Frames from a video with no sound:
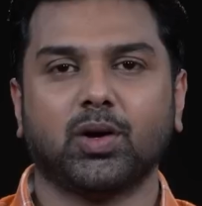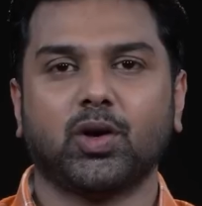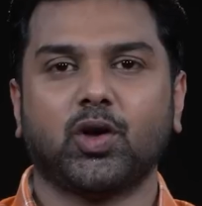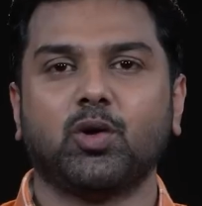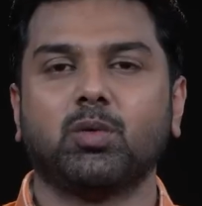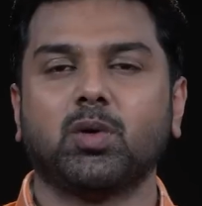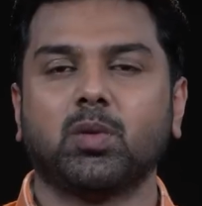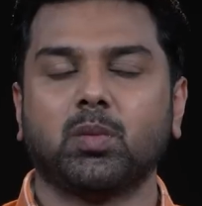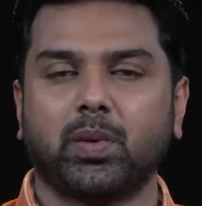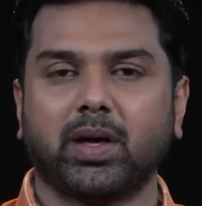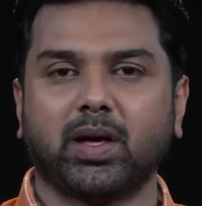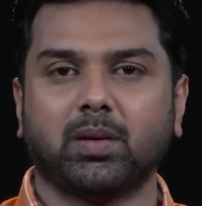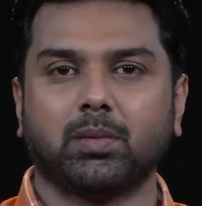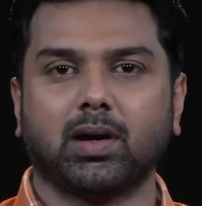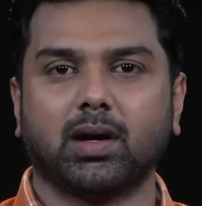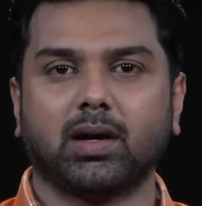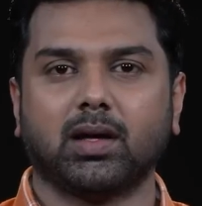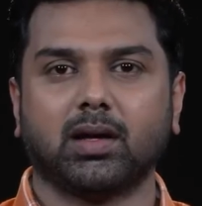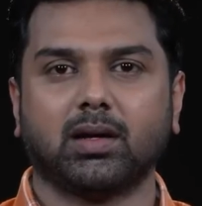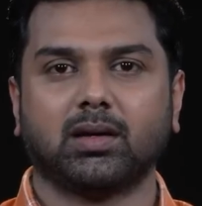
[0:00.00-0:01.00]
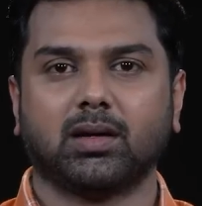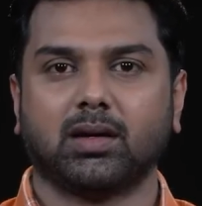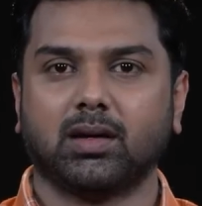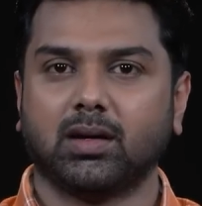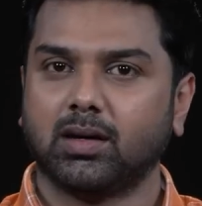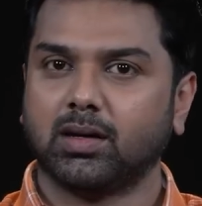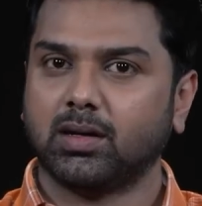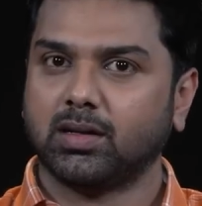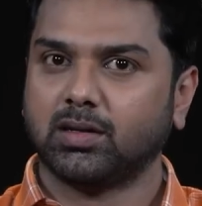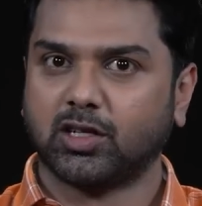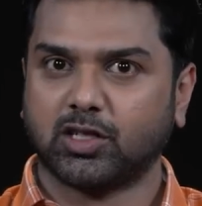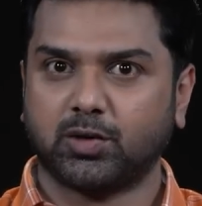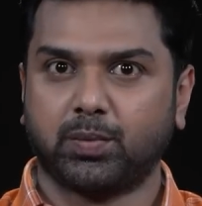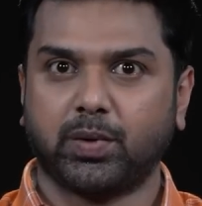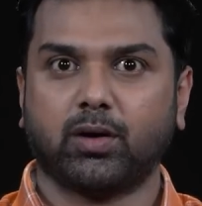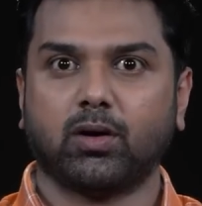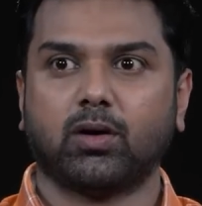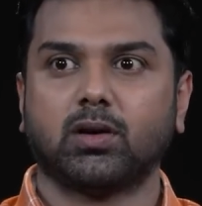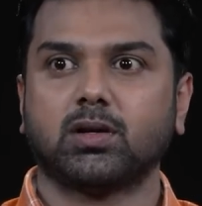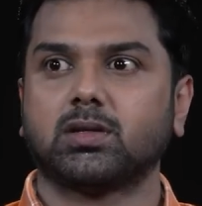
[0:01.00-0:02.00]
ஹியூமன் பீயிங் மேலே ஜஸ்ட்
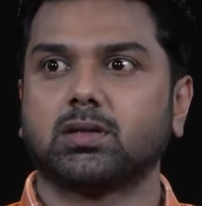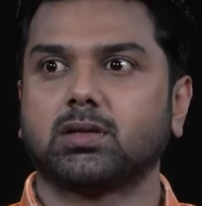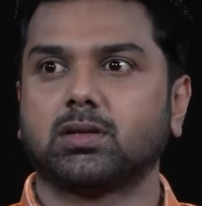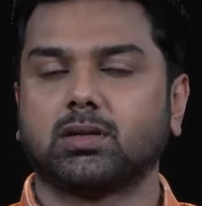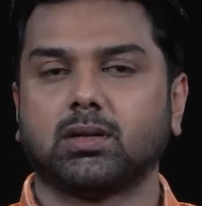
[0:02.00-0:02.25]
பிகாஸ்